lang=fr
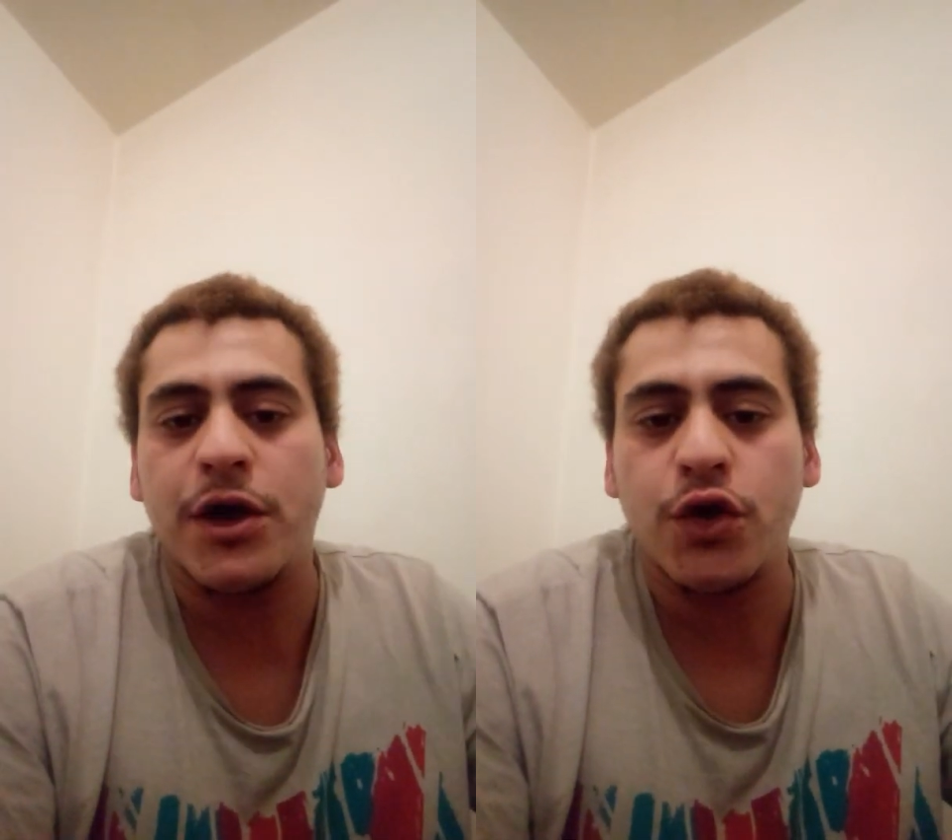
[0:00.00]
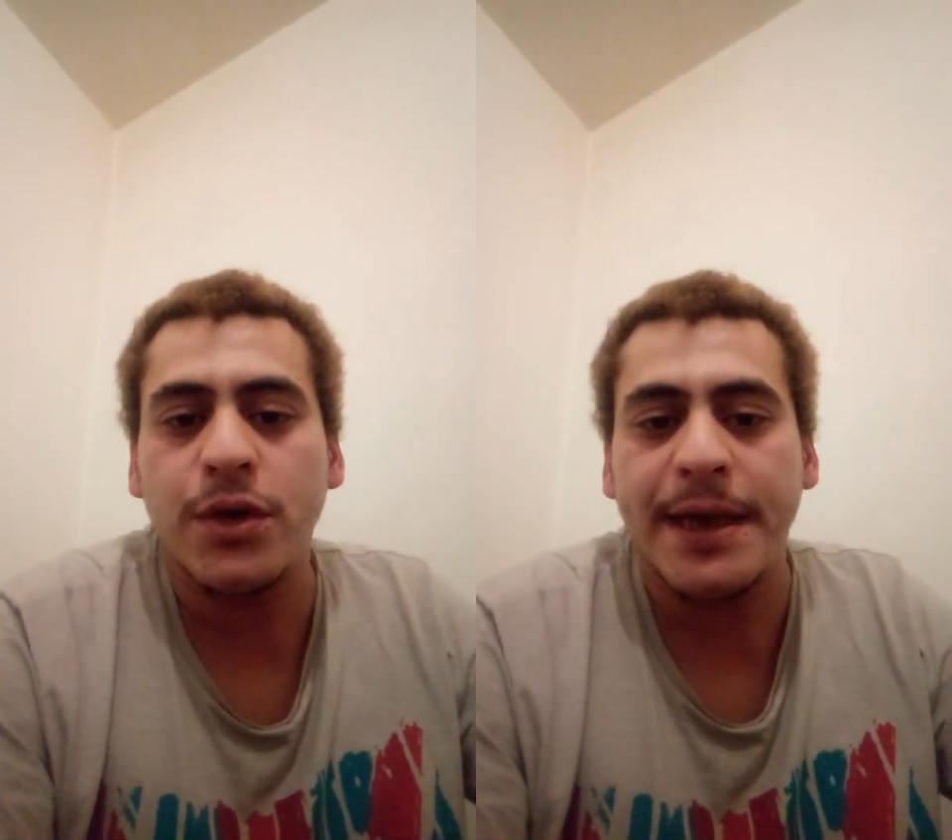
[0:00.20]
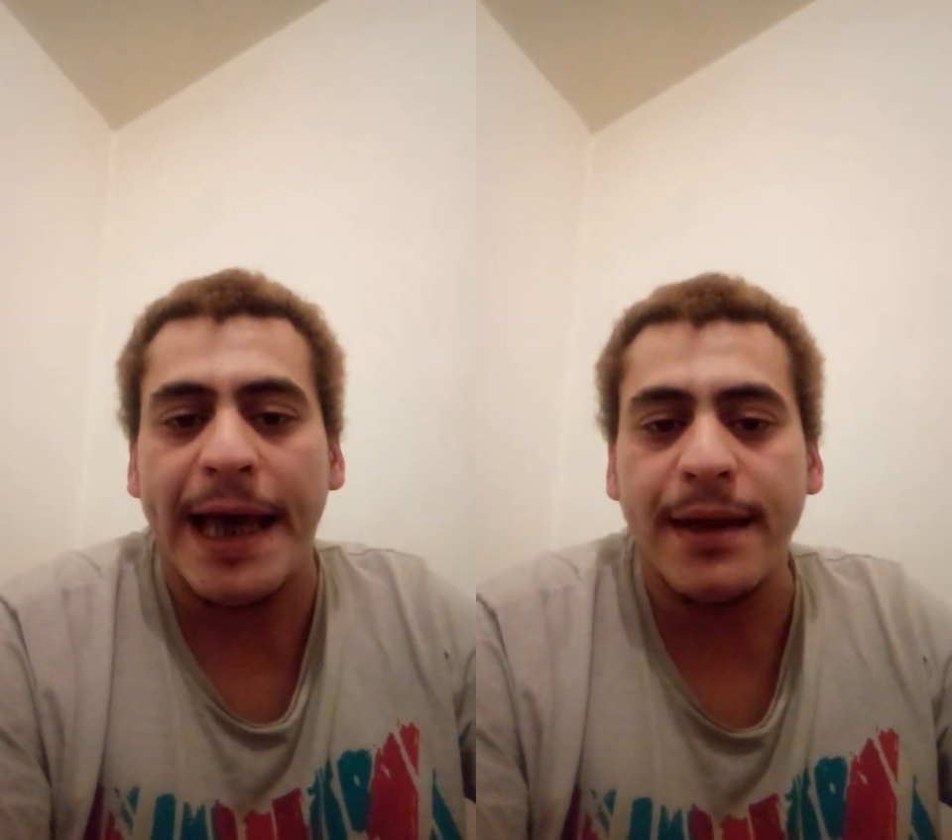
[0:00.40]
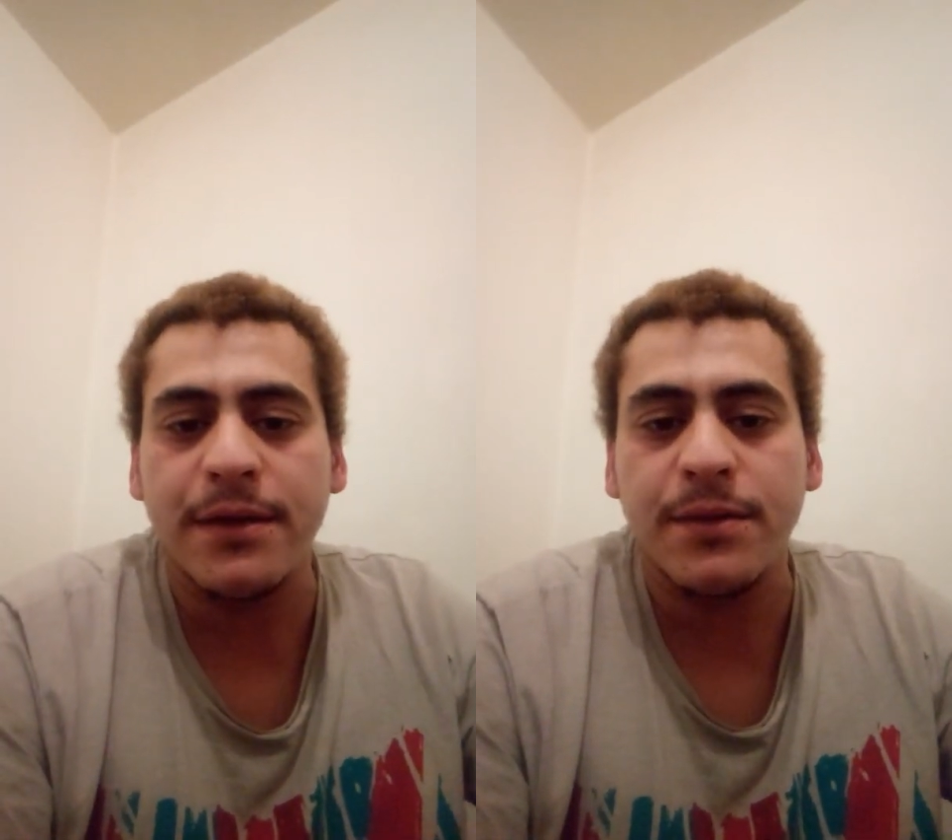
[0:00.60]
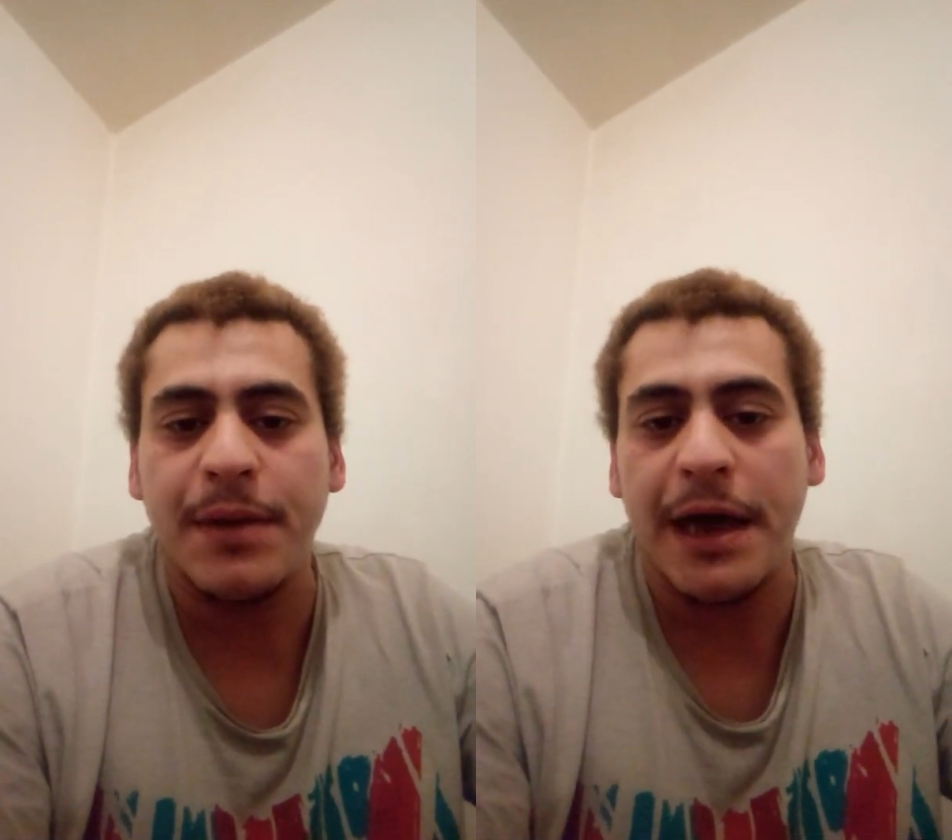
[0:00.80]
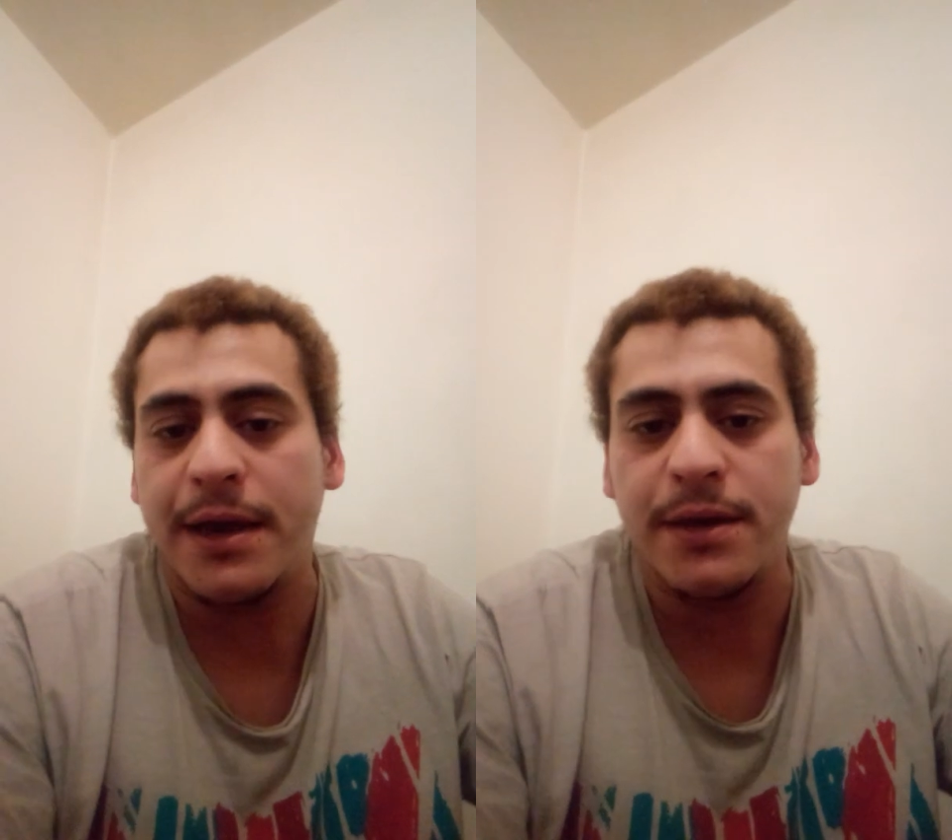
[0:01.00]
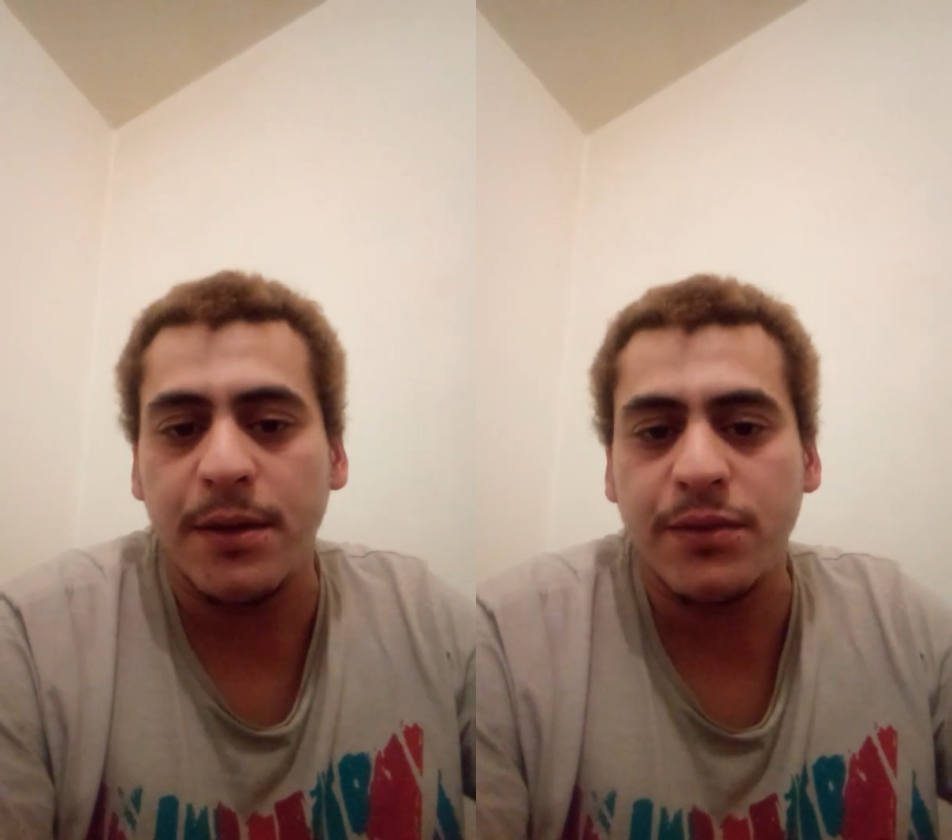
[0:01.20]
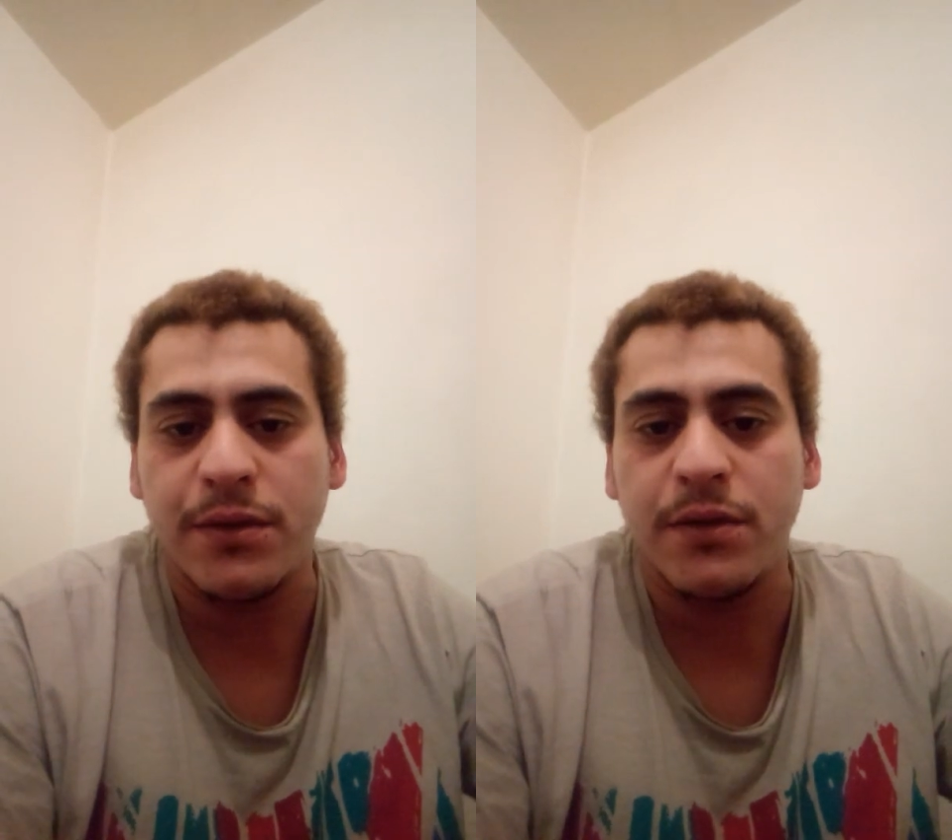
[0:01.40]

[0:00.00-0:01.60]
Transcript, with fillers: ou un autre outil. Hein.